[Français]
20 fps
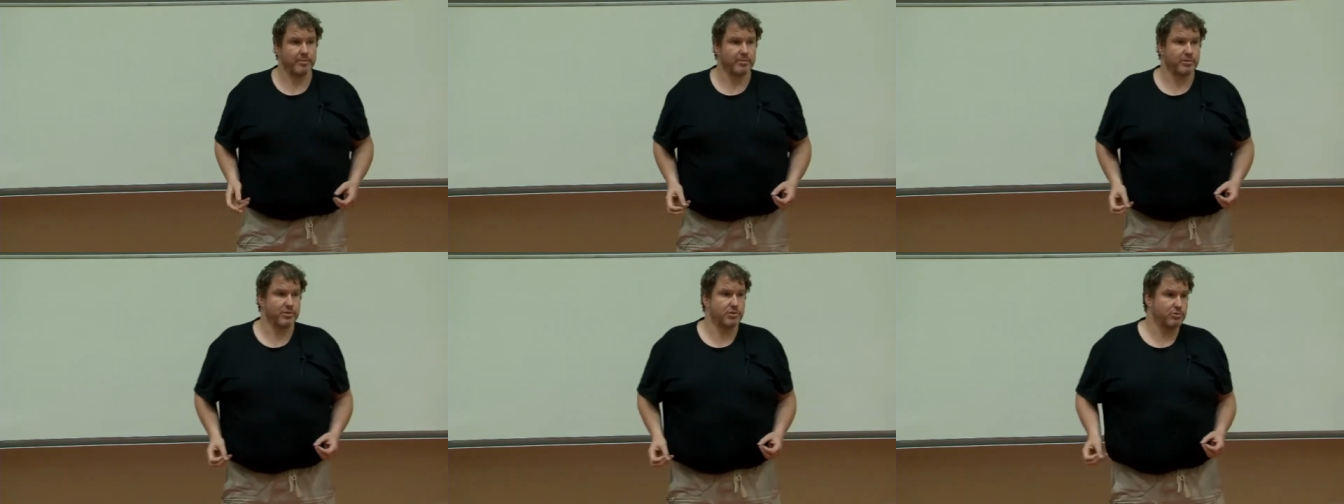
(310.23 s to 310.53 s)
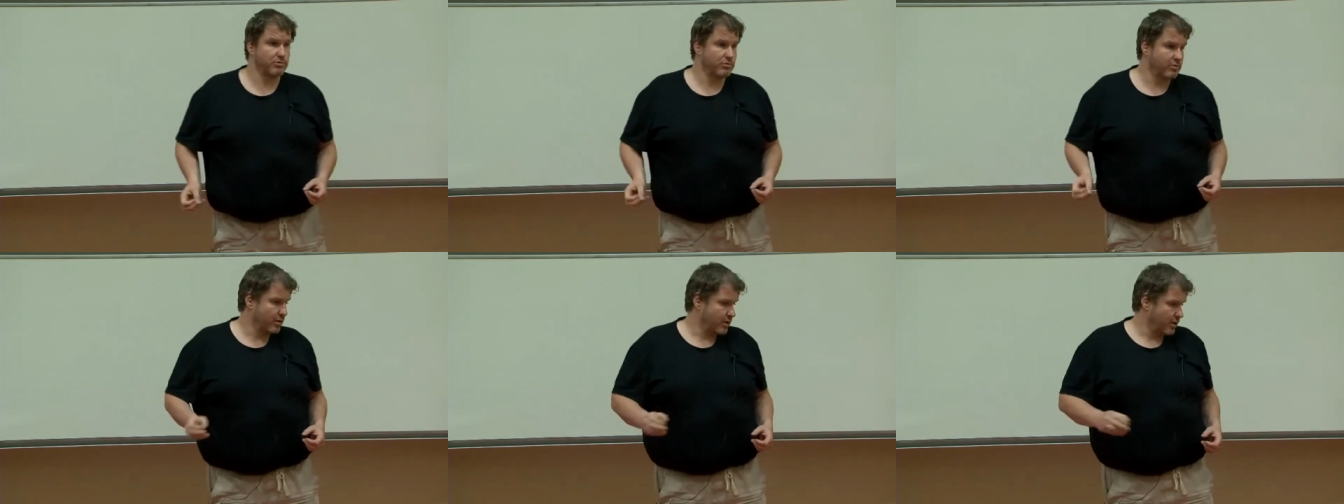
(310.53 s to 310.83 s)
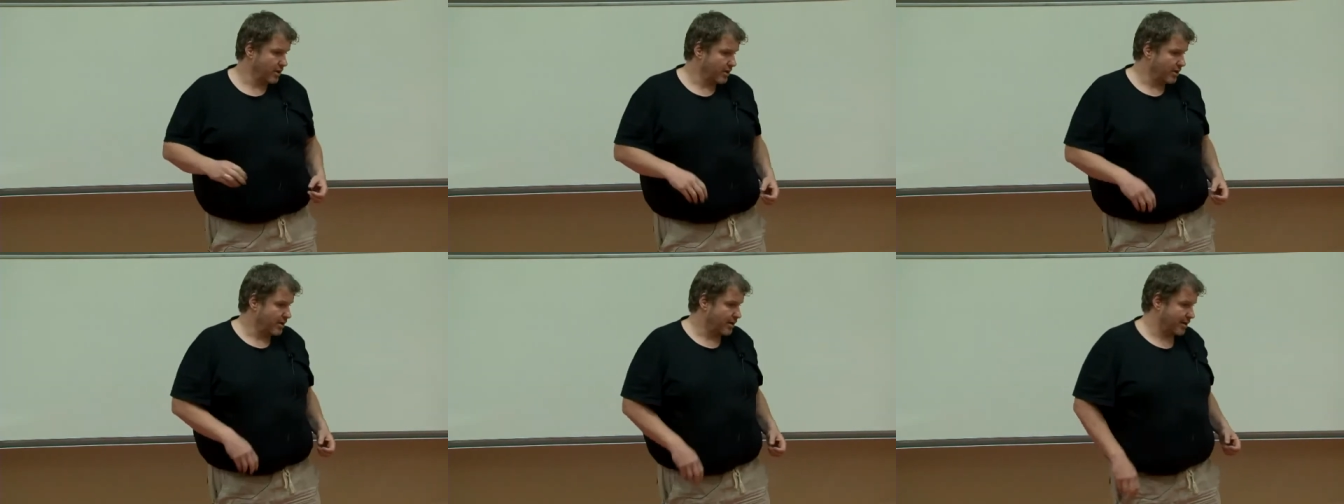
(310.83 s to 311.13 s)
Sous,
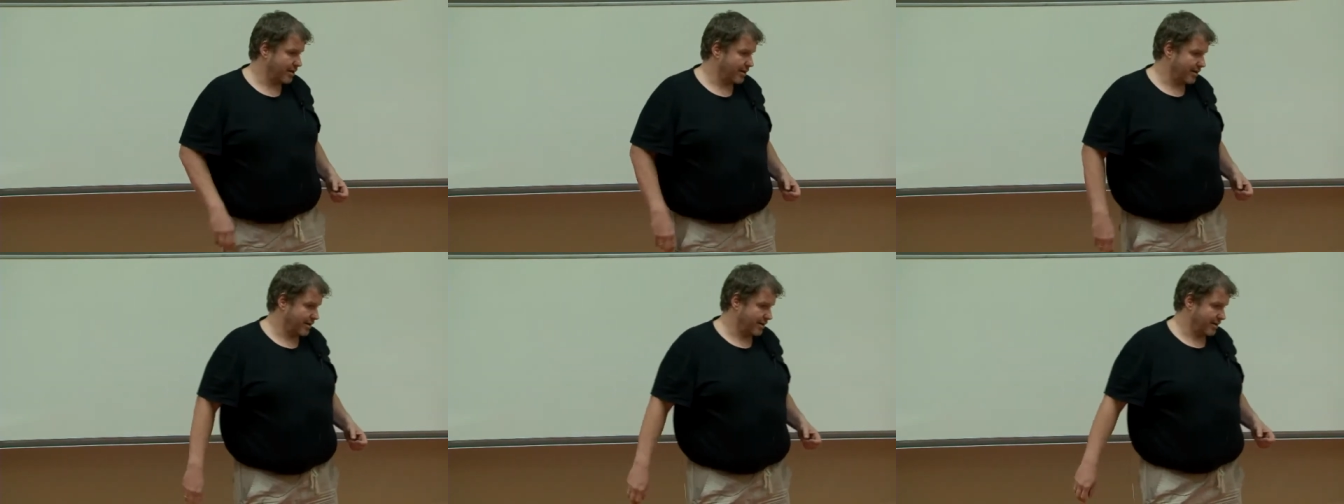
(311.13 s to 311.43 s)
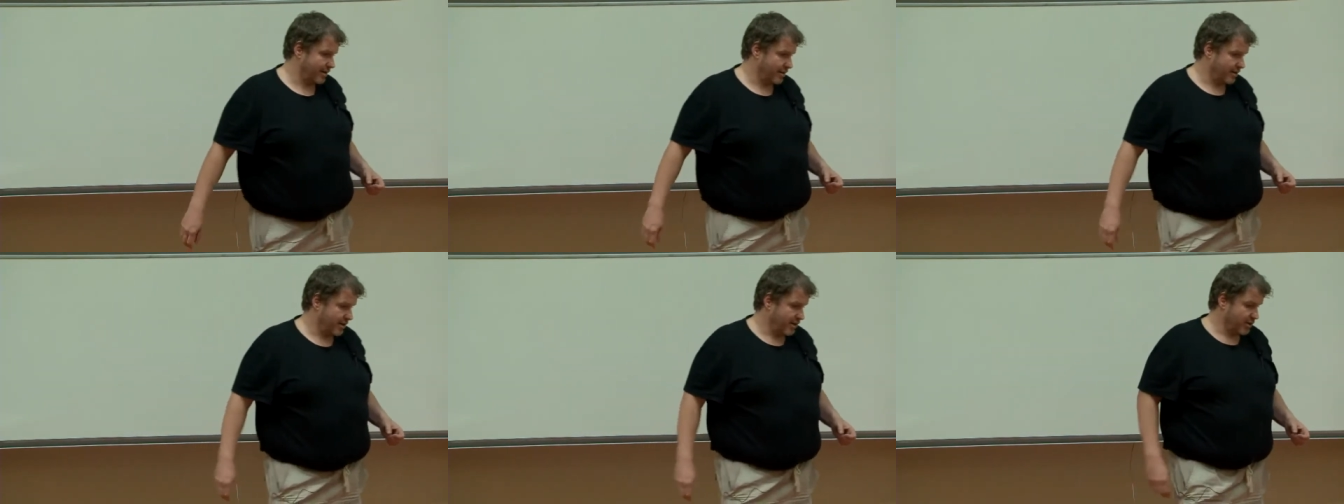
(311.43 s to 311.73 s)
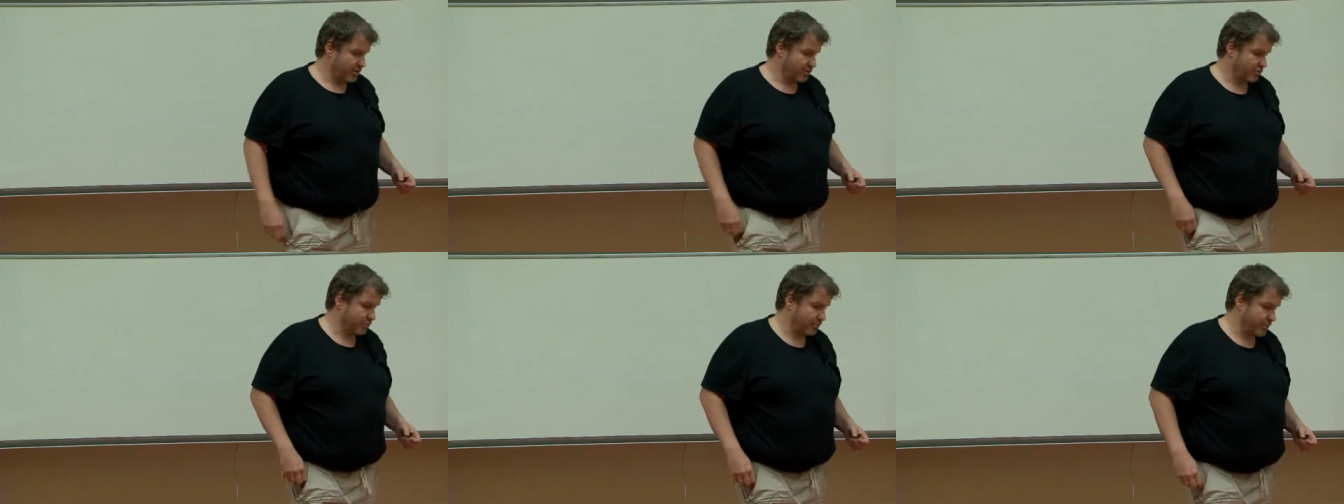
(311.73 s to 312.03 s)
euh,
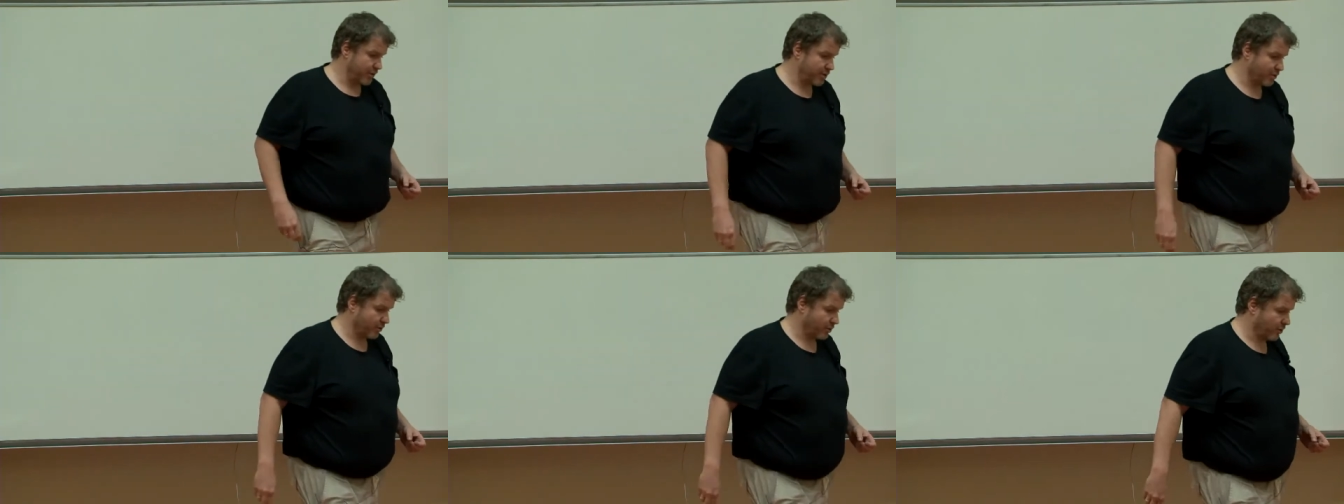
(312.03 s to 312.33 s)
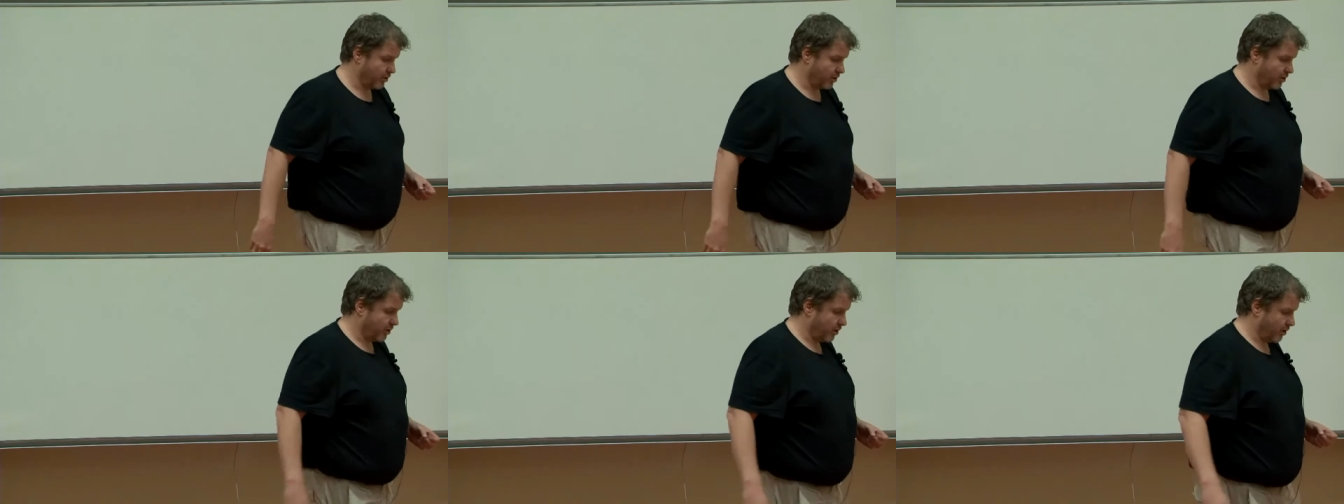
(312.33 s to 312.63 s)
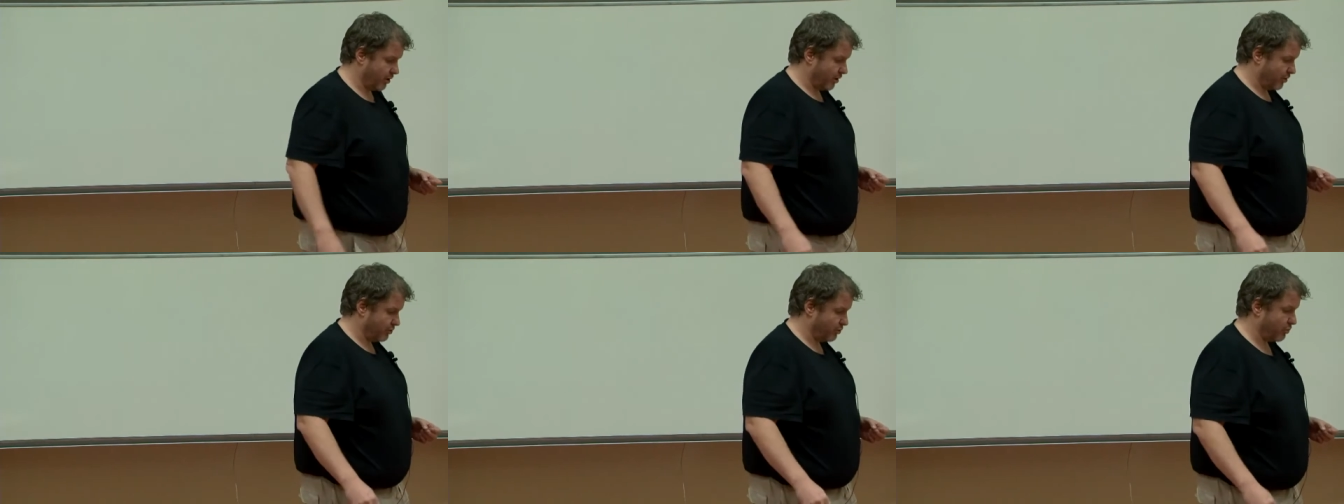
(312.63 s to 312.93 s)
sous Python 2.7,
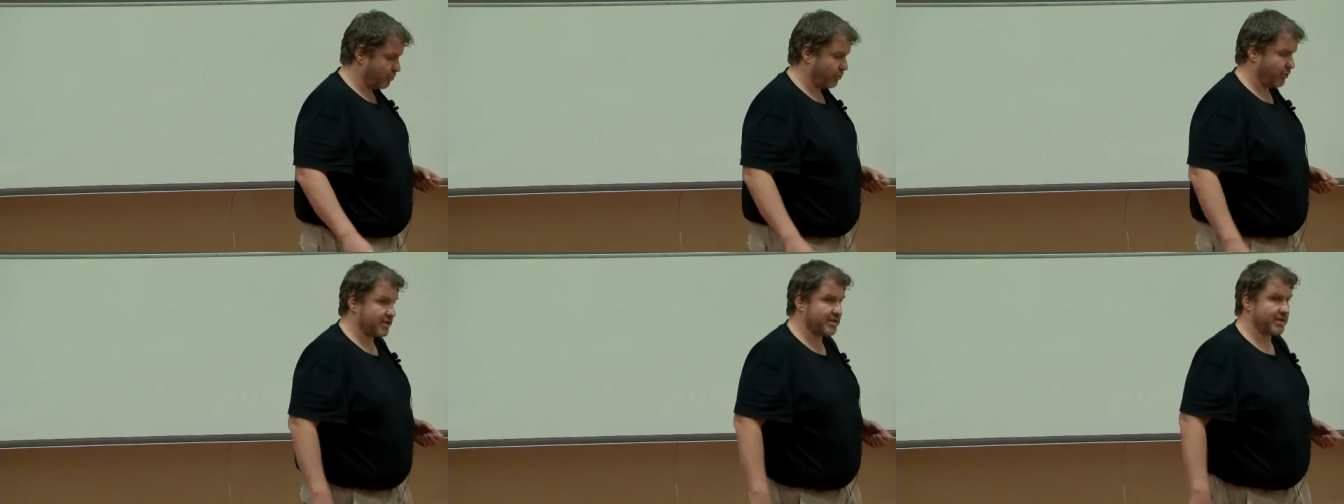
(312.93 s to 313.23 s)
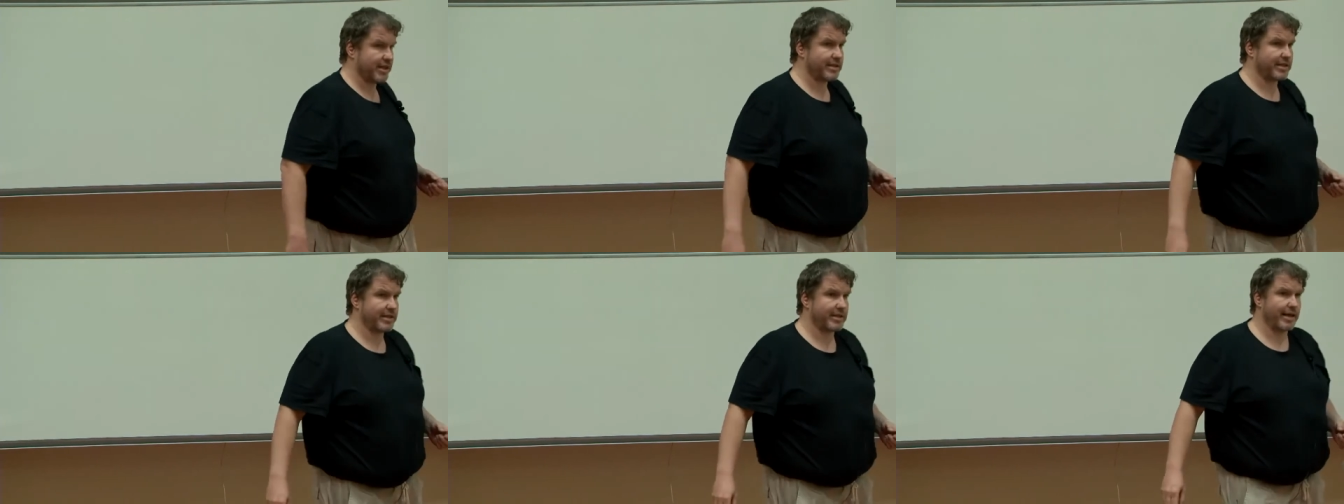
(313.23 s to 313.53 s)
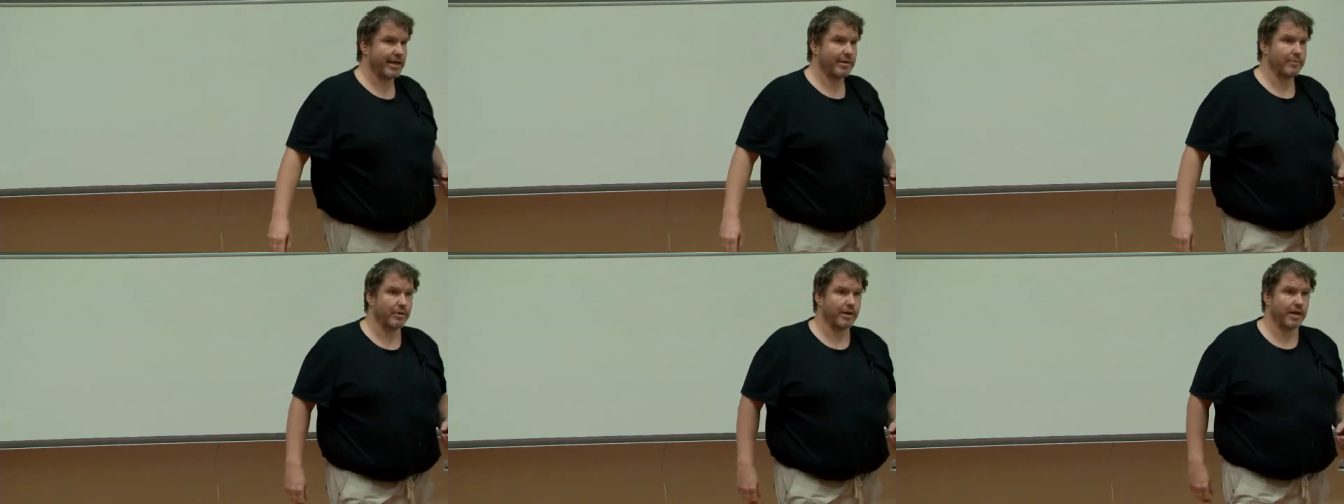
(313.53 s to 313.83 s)
euh,
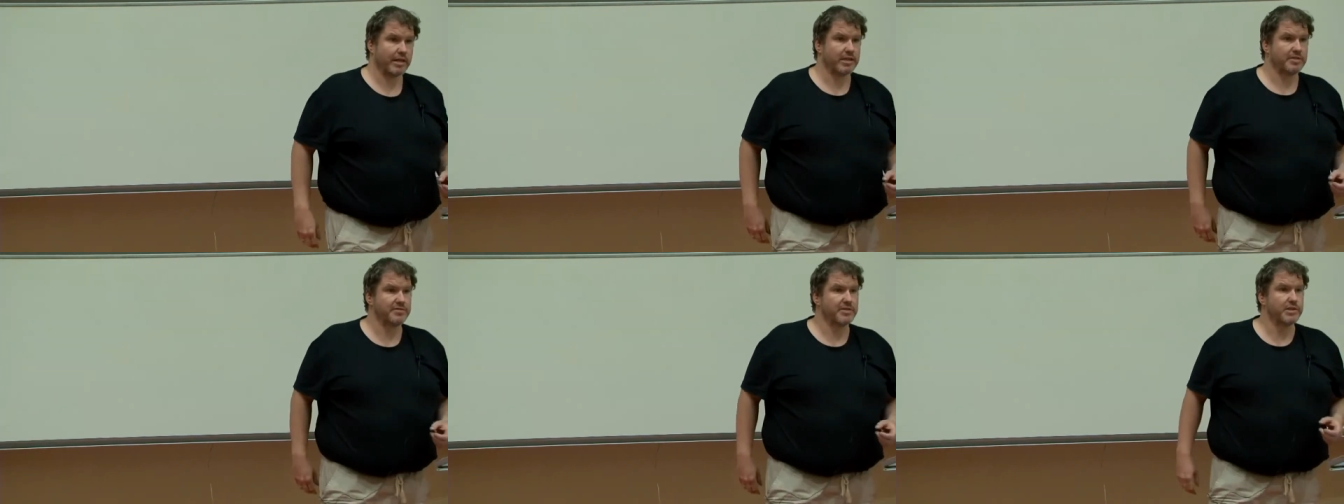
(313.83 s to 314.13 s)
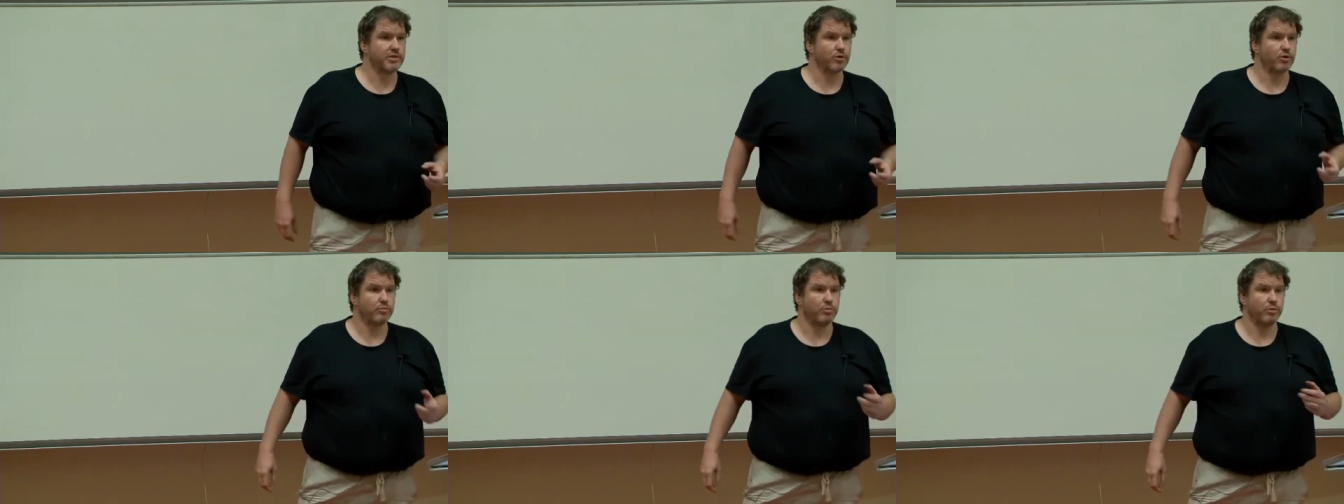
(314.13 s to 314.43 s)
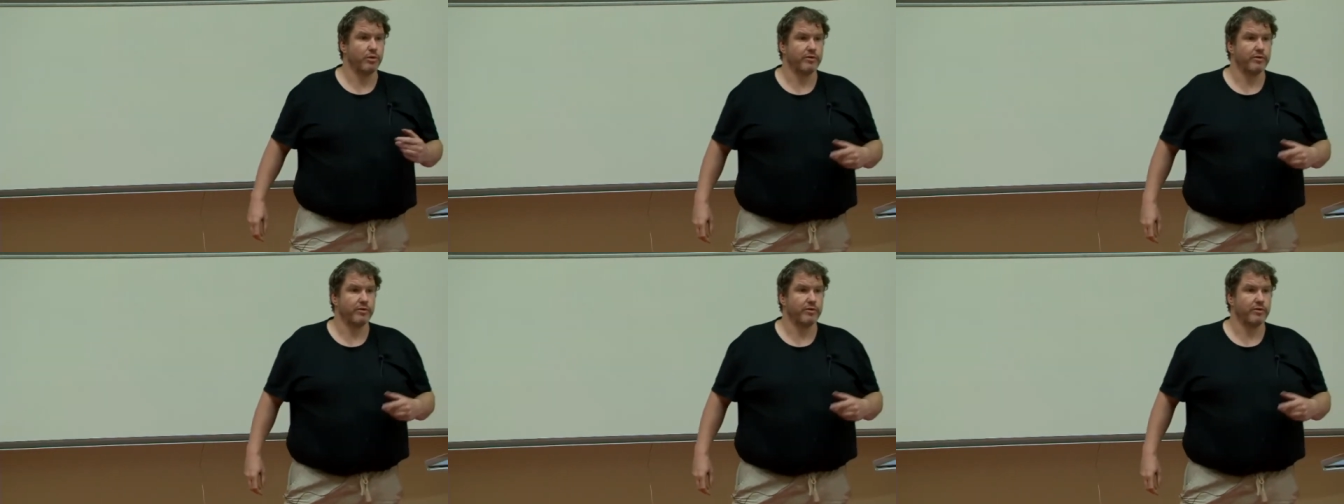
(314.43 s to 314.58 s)
également, la division peut